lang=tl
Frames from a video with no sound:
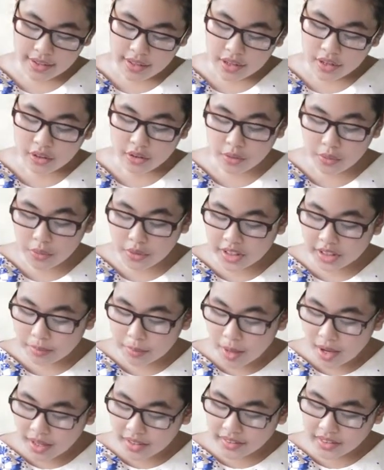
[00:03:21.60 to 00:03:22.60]
Ngunit
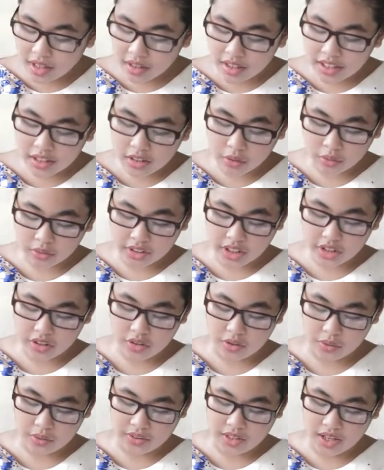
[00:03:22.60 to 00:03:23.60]
bakit ang inong ninyo
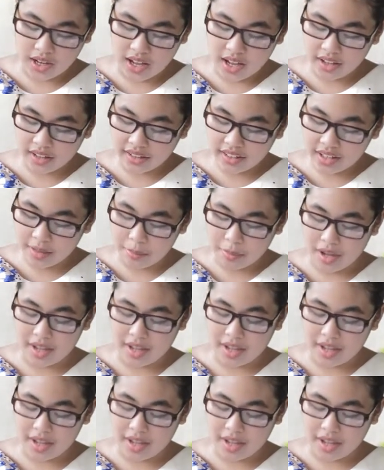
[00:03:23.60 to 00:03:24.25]
ng aking ama